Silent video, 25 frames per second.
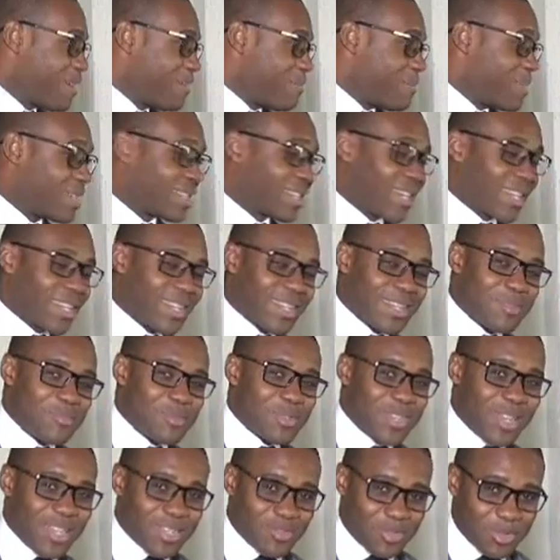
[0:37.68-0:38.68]
Maître
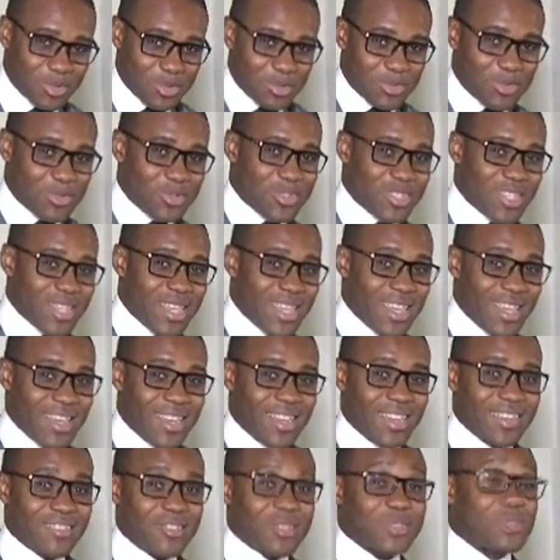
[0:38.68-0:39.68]
Mouna, votre succès,
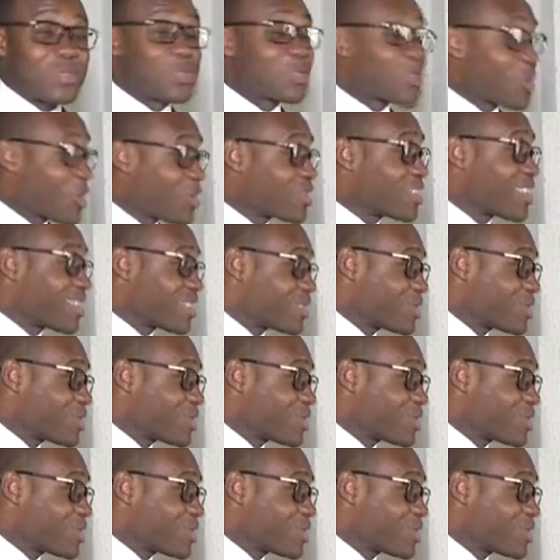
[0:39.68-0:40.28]
euh, votre success